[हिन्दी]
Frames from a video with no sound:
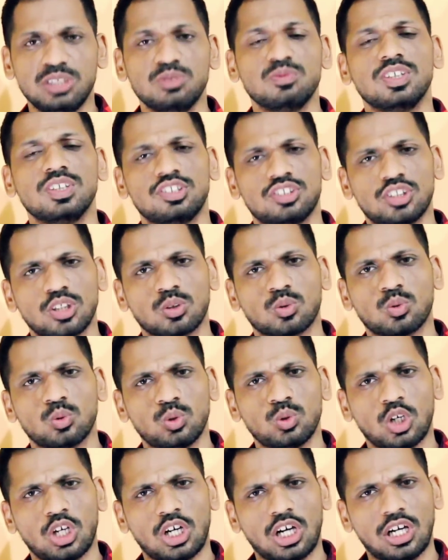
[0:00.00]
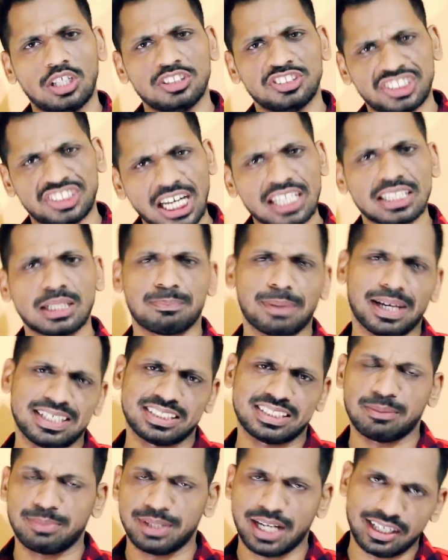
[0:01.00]
इन्वेस्टर को ज़्यादा
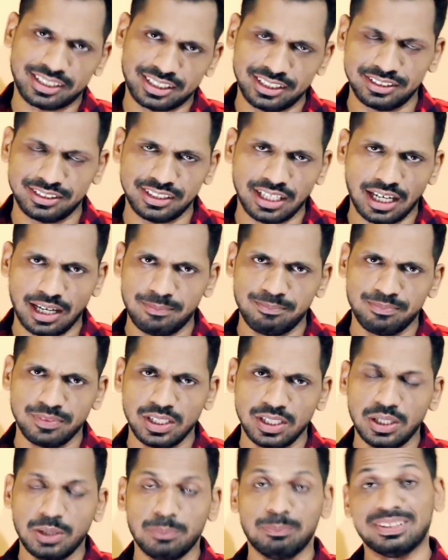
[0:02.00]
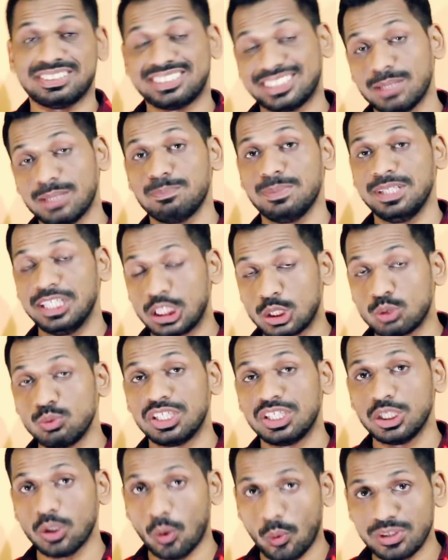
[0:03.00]
पैसा बना के दिया है मैं सिर्फ
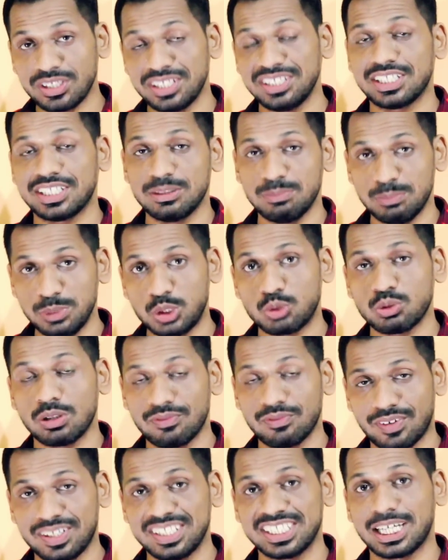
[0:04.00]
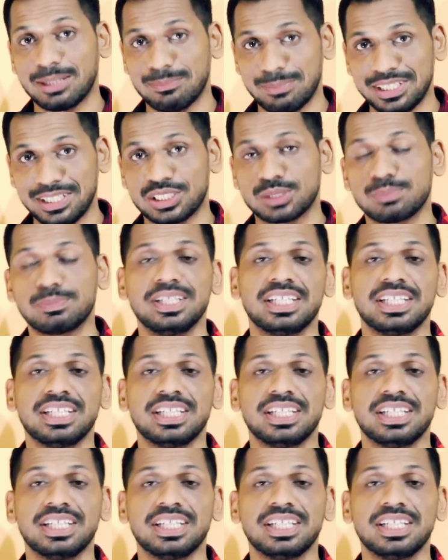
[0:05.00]
इक्विटी ओरिएंटेड म्यूचुअल फंड के बेस